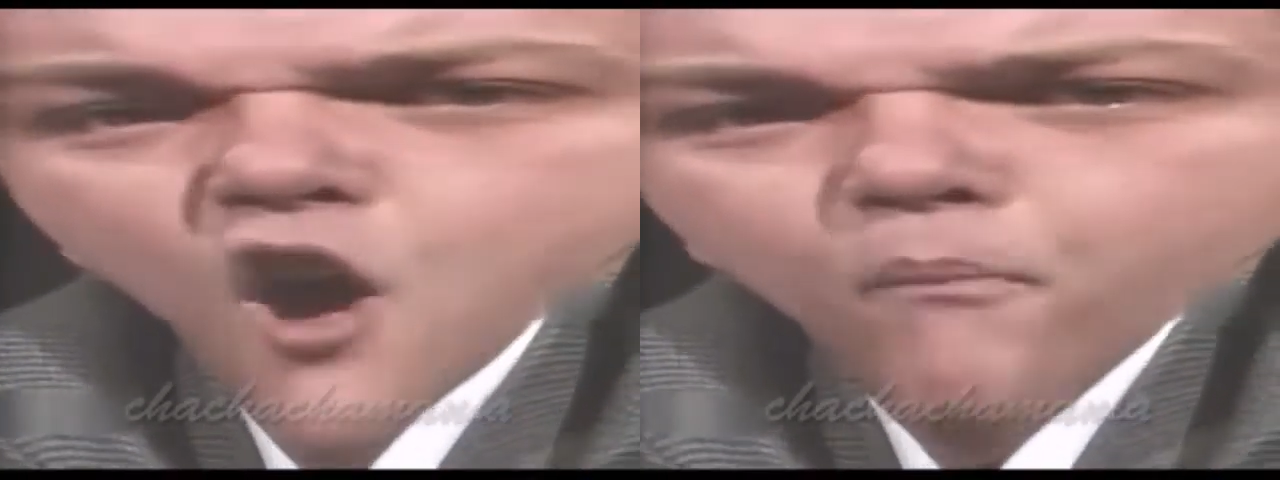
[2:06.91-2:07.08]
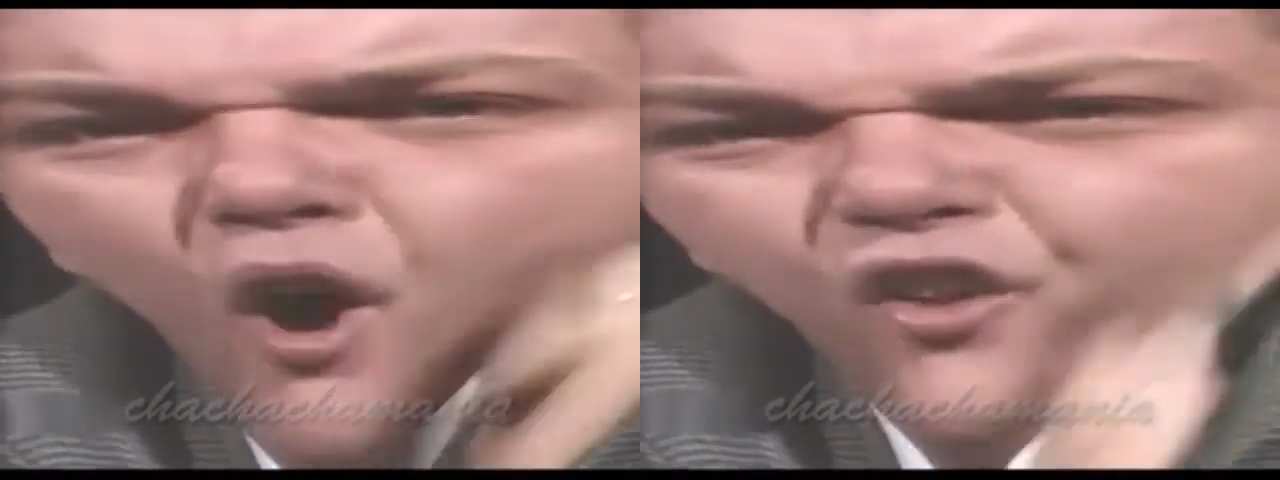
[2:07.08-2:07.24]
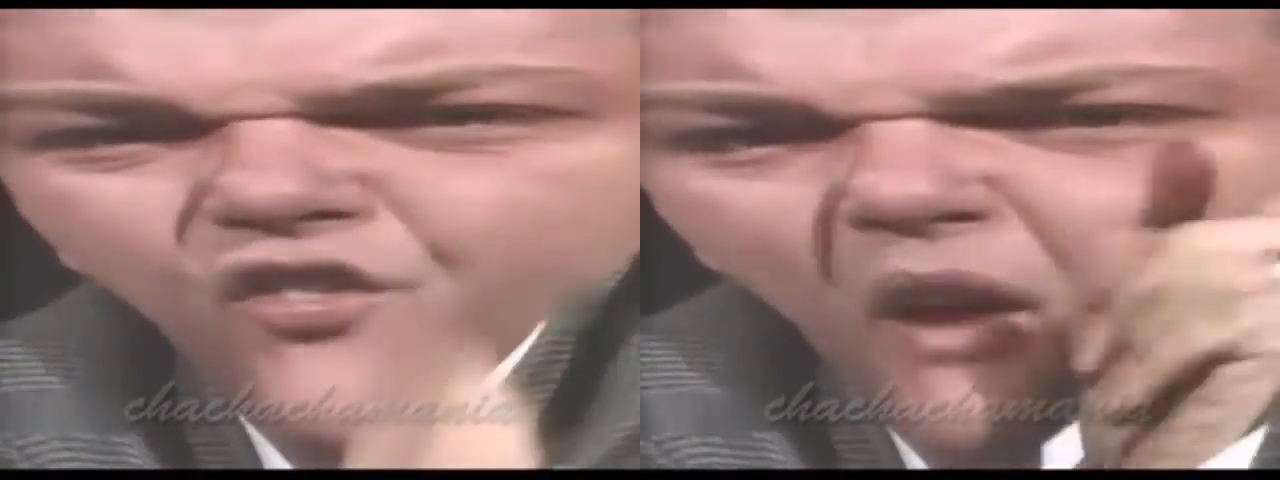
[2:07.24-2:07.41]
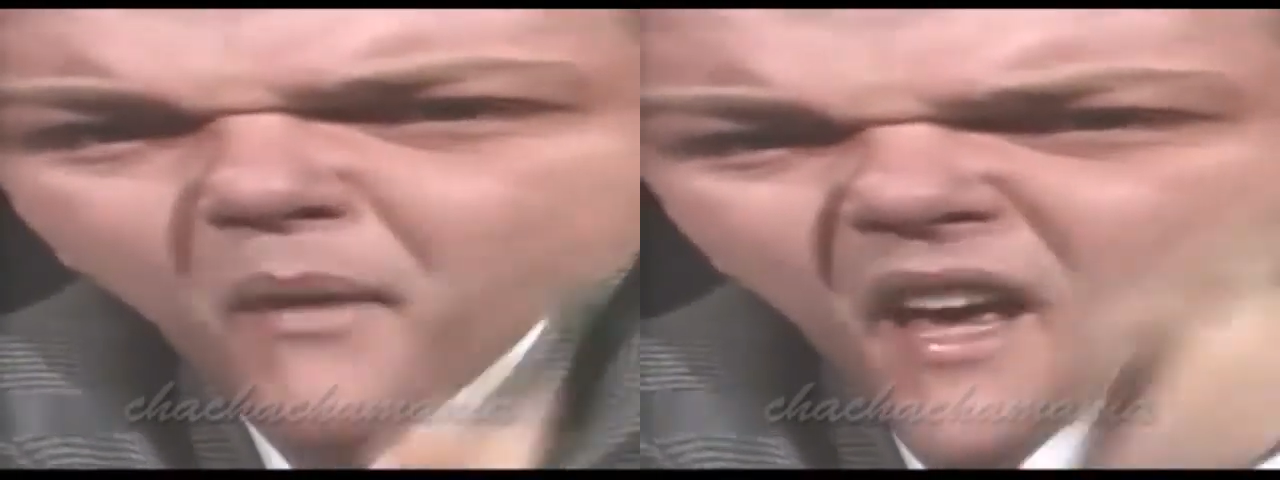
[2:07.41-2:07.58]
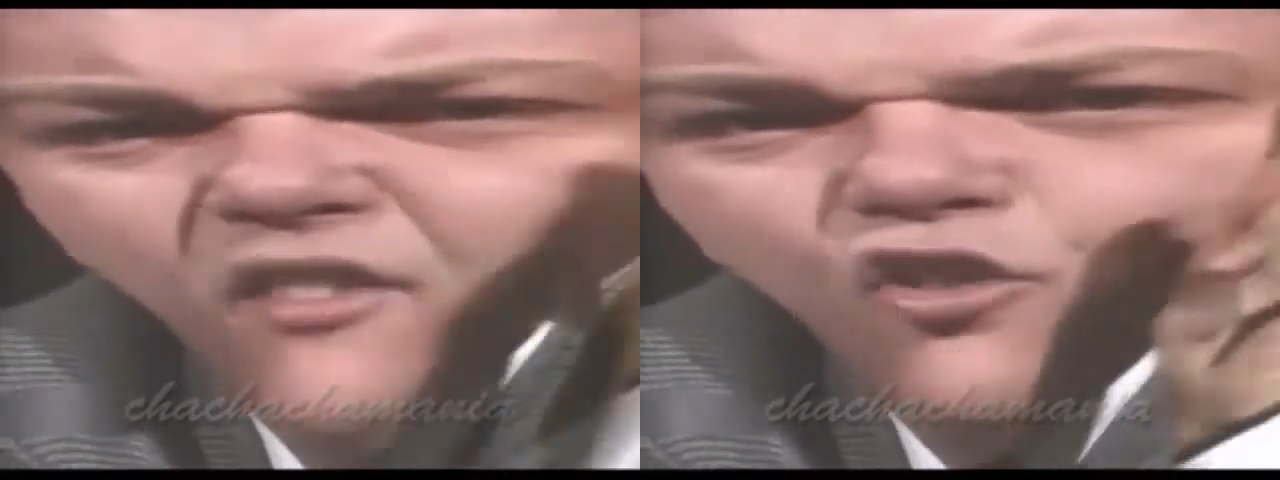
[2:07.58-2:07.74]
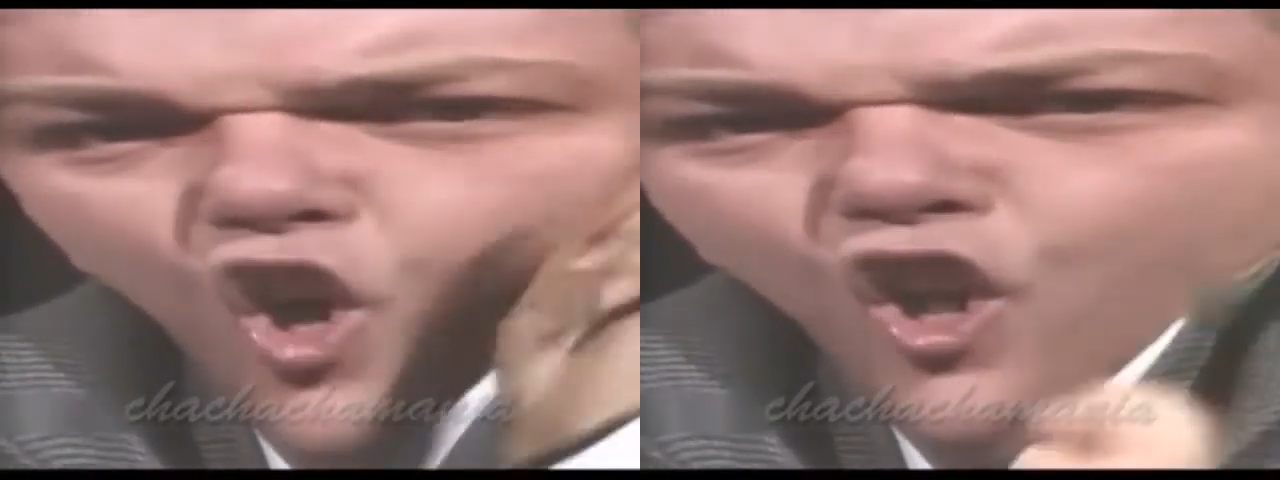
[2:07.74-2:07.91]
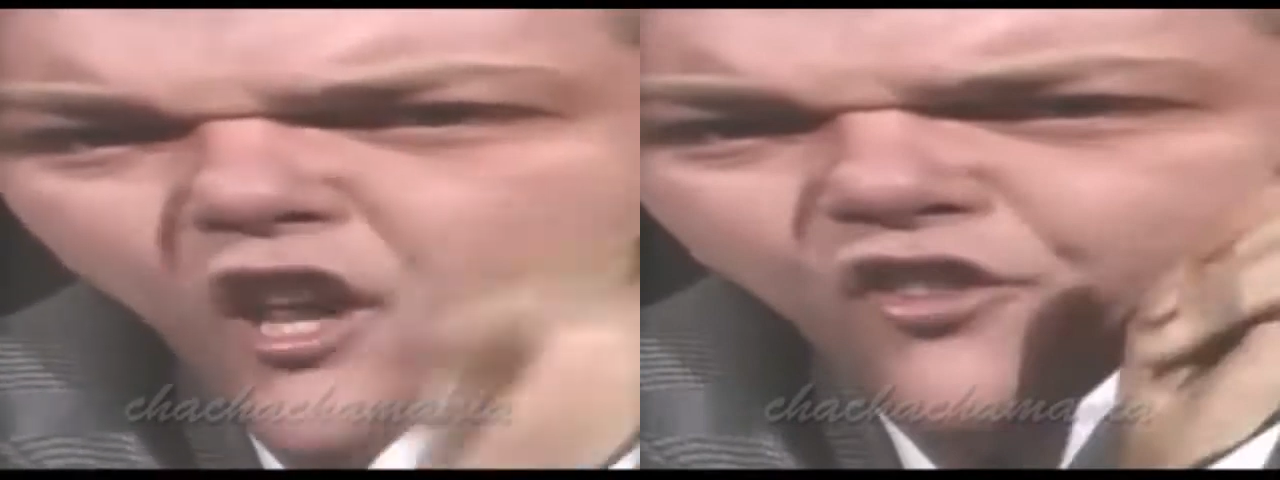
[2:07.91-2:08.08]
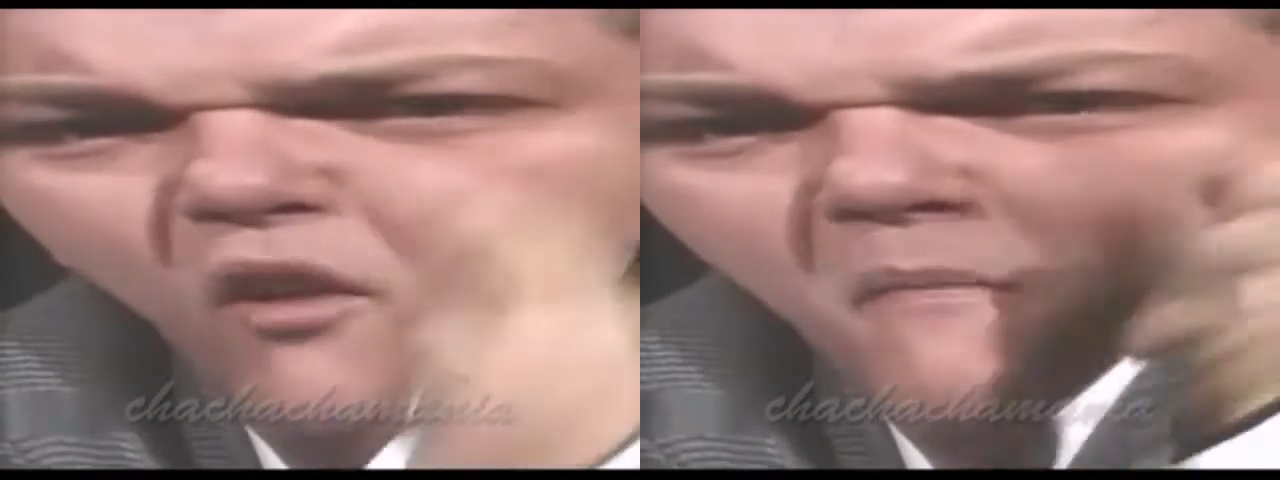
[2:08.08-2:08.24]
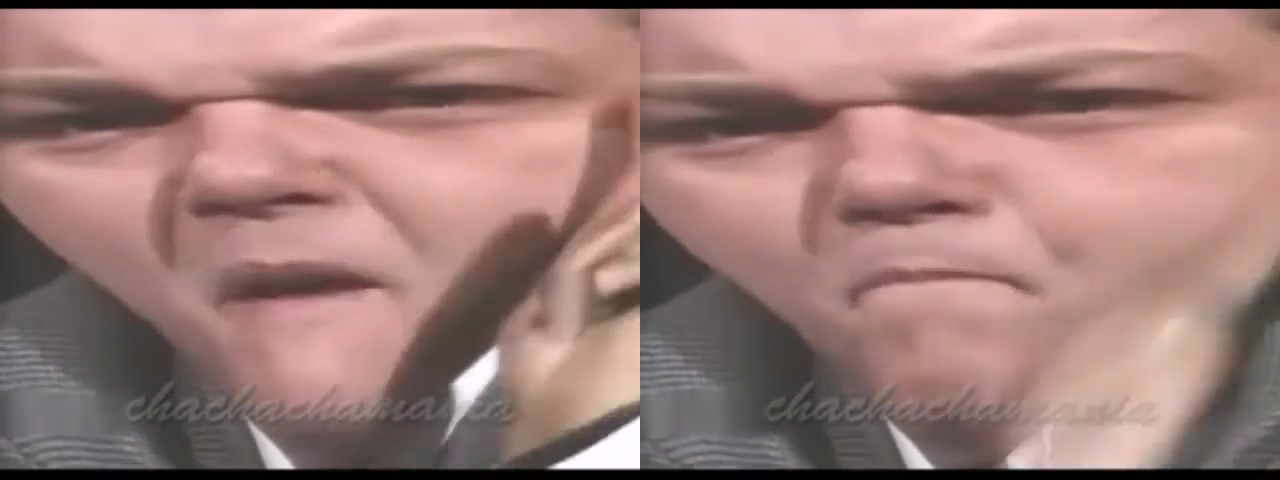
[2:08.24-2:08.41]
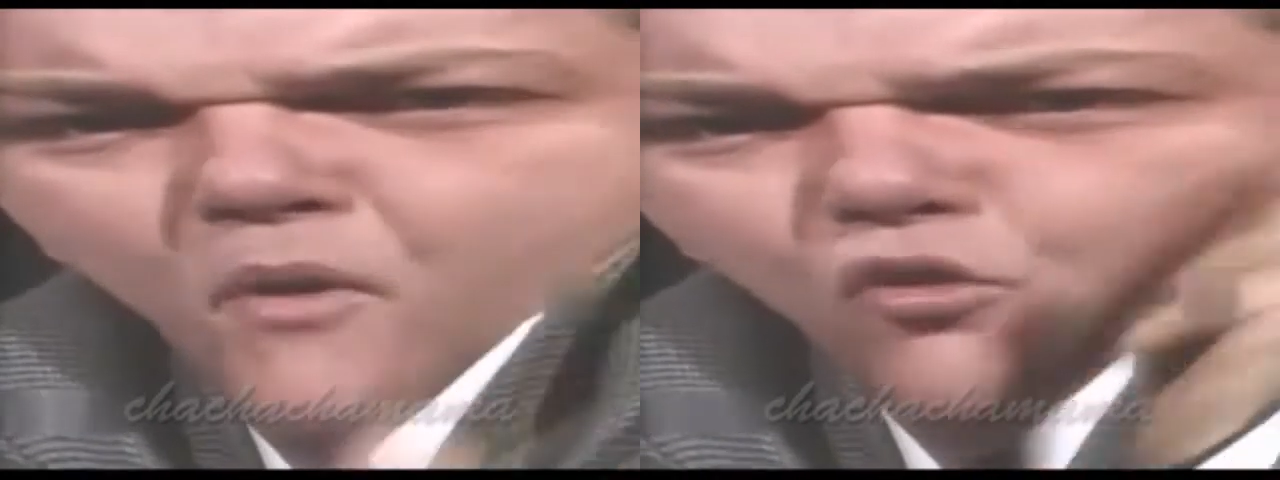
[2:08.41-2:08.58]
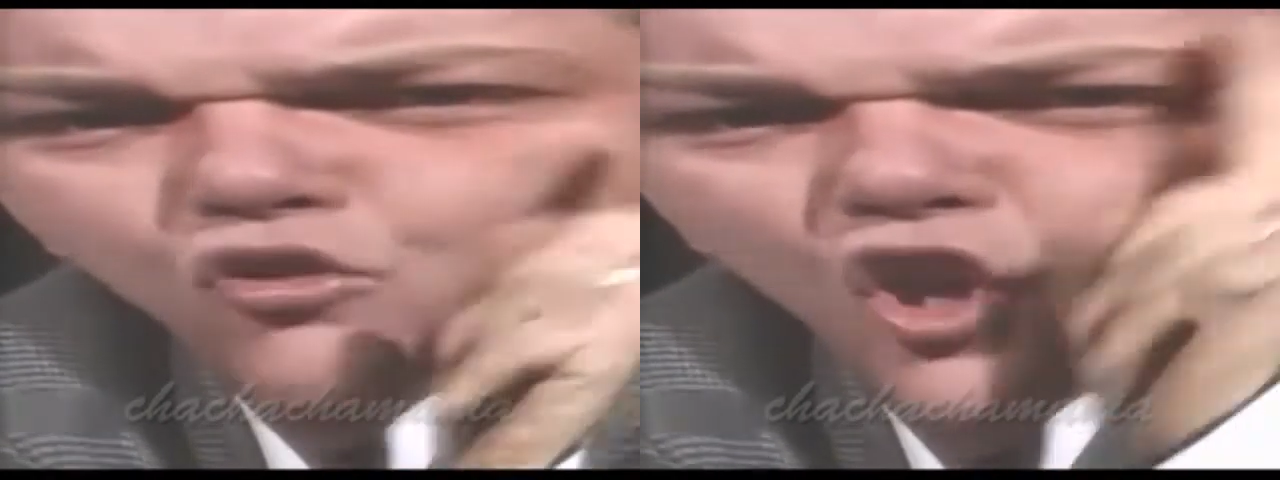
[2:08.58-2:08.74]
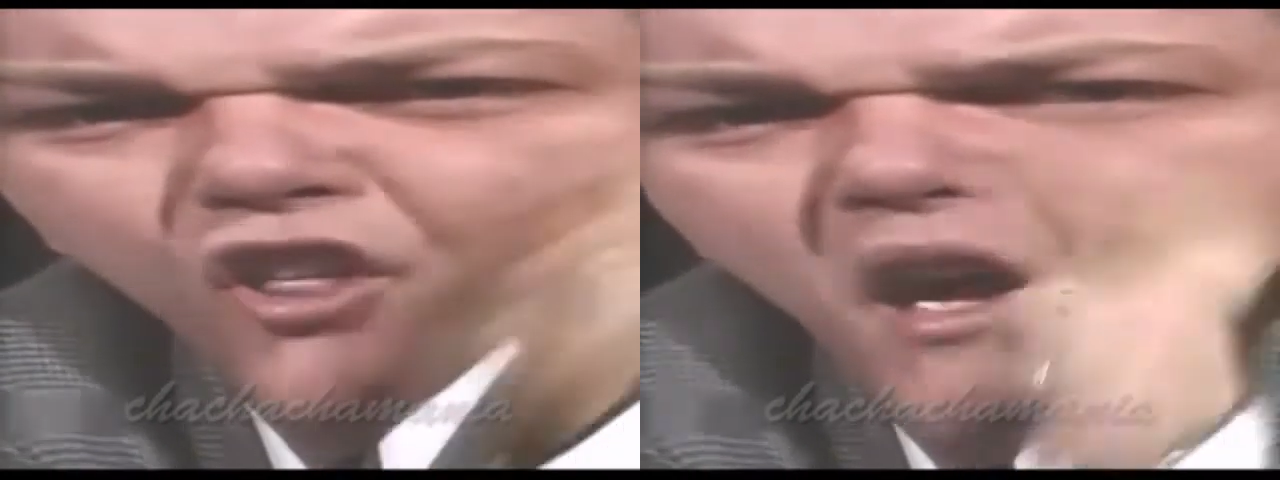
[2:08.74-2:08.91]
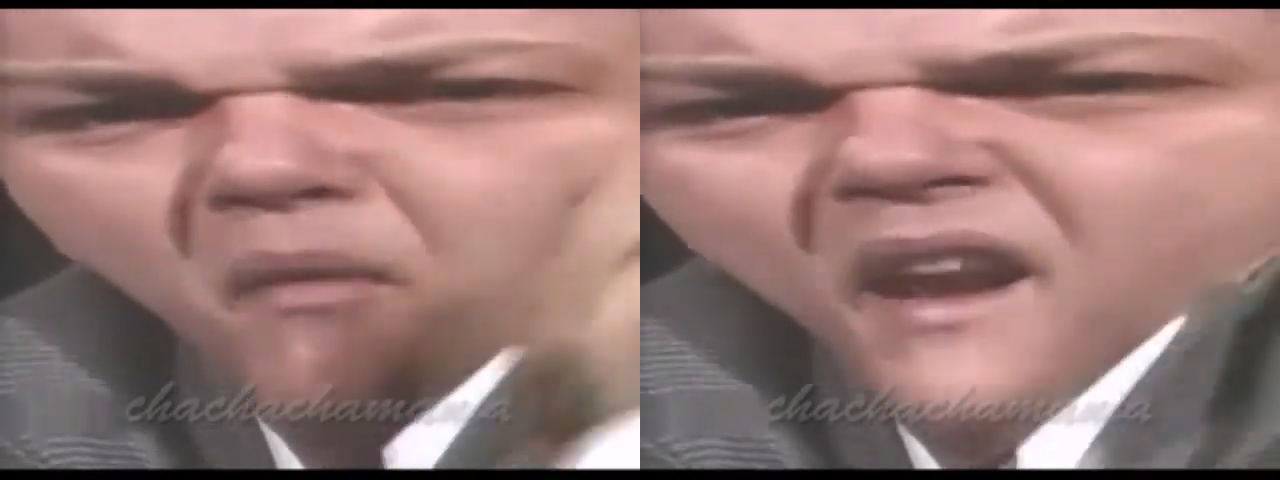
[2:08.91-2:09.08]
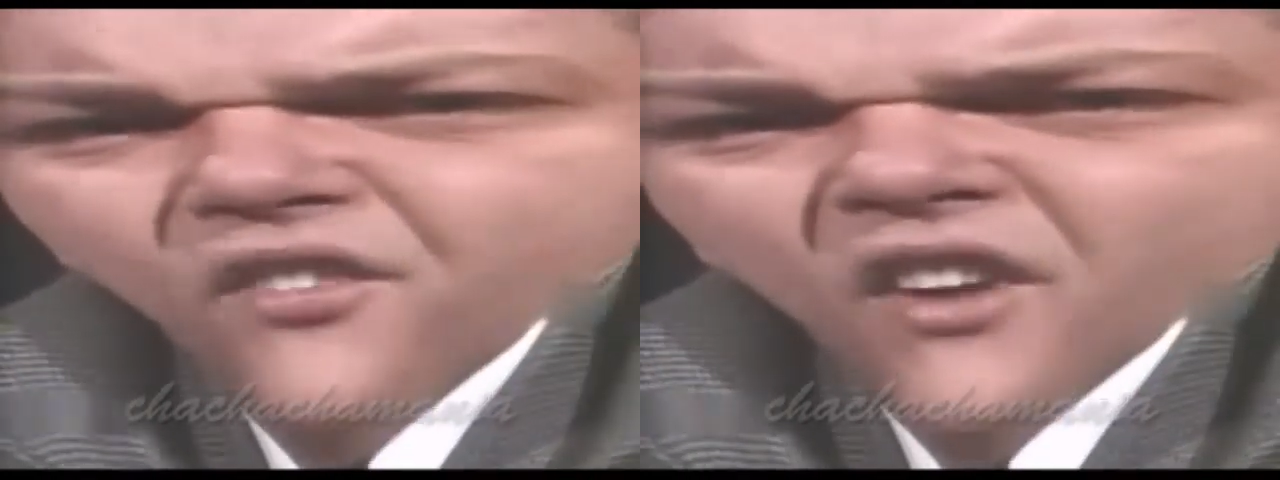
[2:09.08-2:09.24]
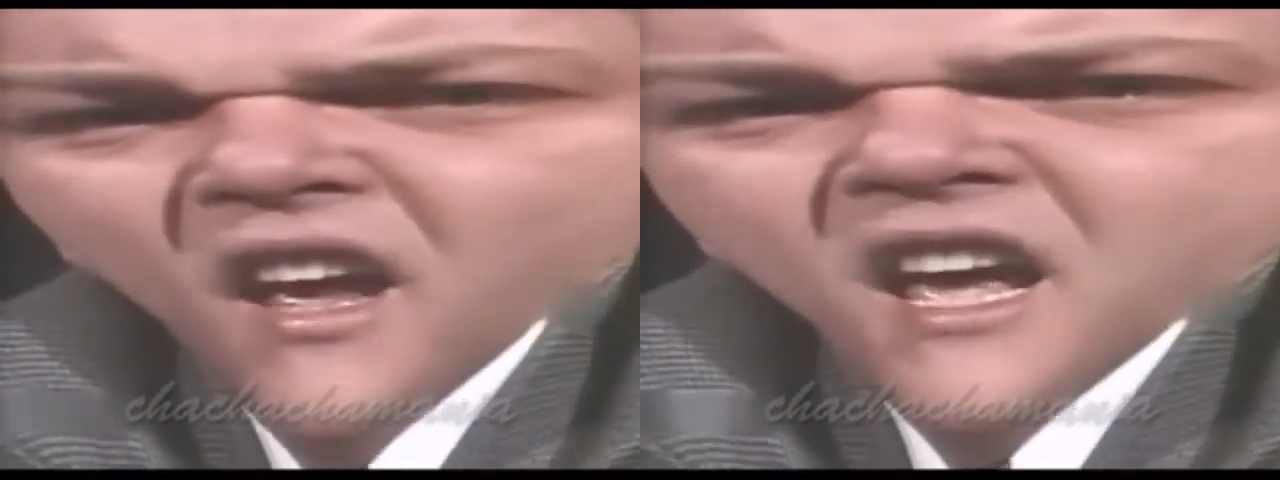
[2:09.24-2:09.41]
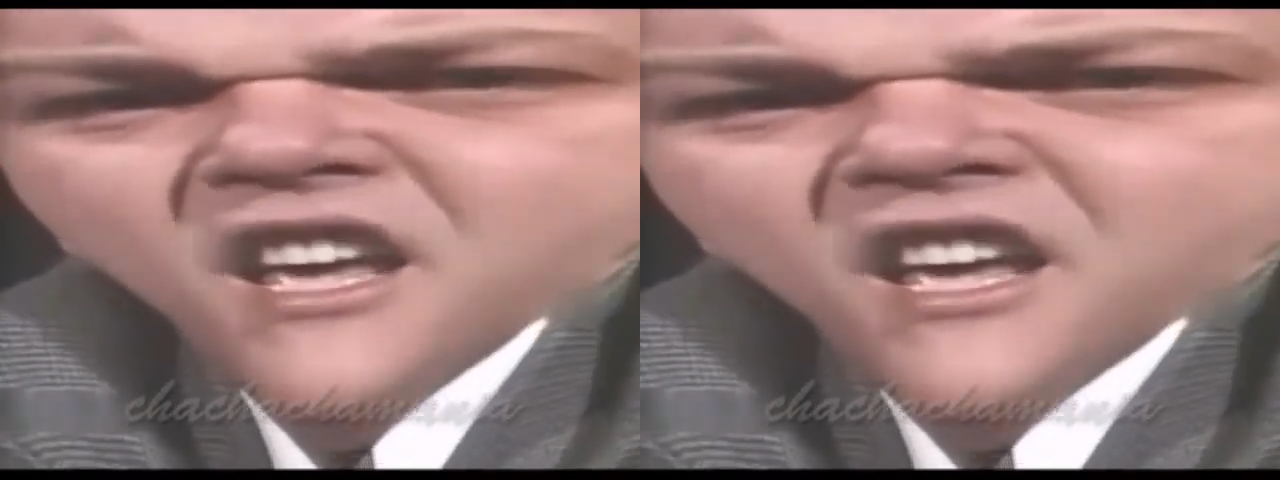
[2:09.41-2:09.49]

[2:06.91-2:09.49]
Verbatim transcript: Vos sabés dónde son mis puntos débiles